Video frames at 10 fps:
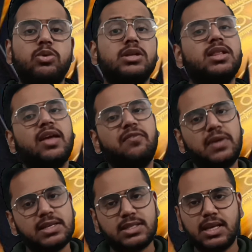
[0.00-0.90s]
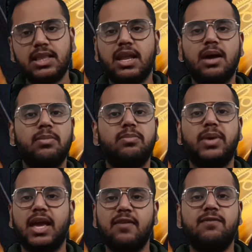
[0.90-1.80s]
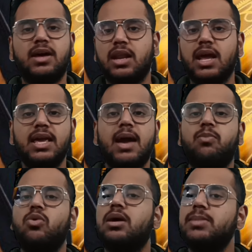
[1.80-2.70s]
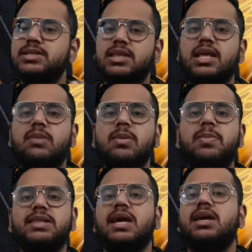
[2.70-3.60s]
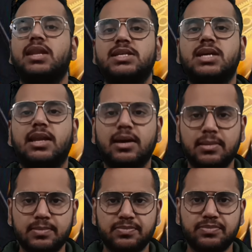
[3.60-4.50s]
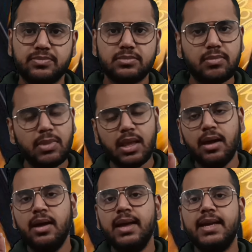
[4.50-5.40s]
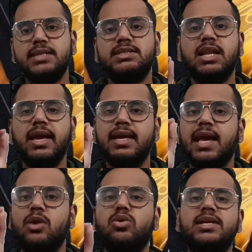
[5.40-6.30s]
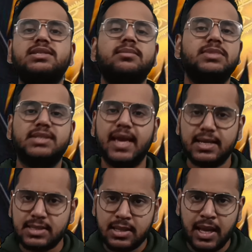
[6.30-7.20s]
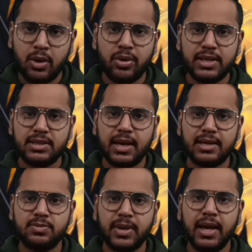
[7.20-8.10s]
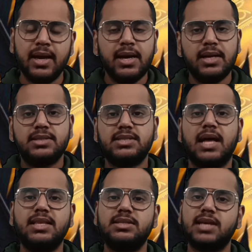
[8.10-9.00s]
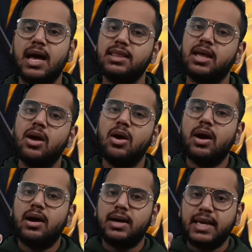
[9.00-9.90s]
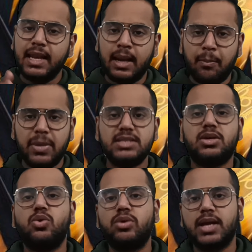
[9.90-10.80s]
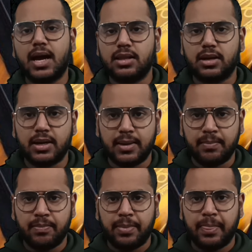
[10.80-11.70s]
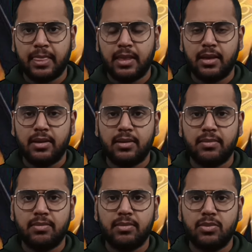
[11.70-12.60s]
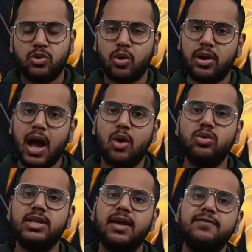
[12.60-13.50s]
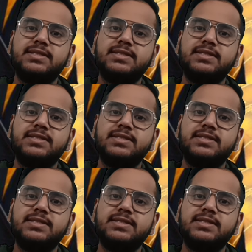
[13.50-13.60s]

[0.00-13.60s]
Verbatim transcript: बुधदेव किसकी तरह बिहेव कर रहे हैं ये आपको कभी ज़िंदगी में पता ही नहीं चलेगा इसलिए कैलकुलेशन मिस्टेक्स नहीं होनी चाहिए इसमें साथ ही साथ ये नंबर ज़रूर याद रखें तो राहु देव